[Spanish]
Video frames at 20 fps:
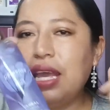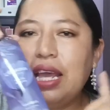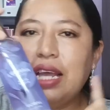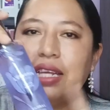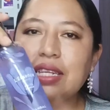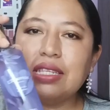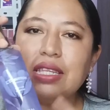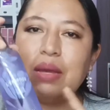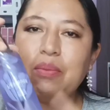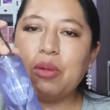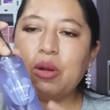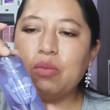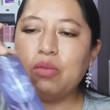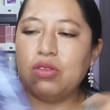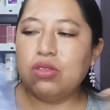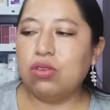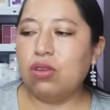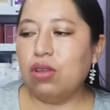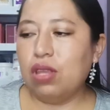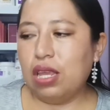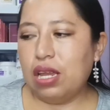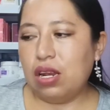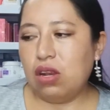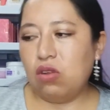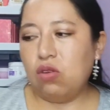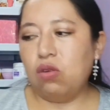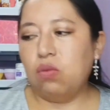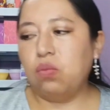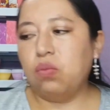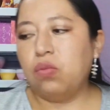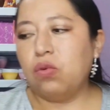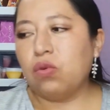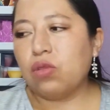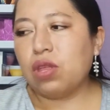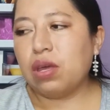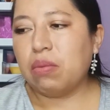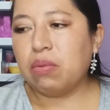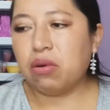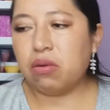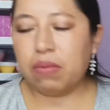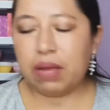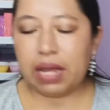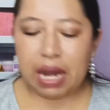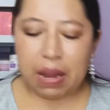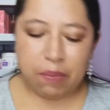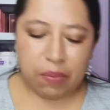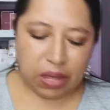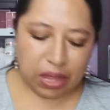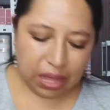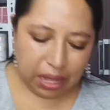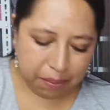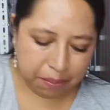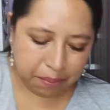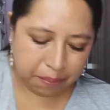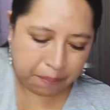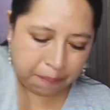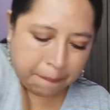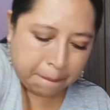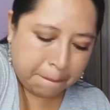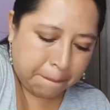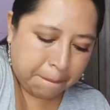Esta promoción ya no pude volver a pedir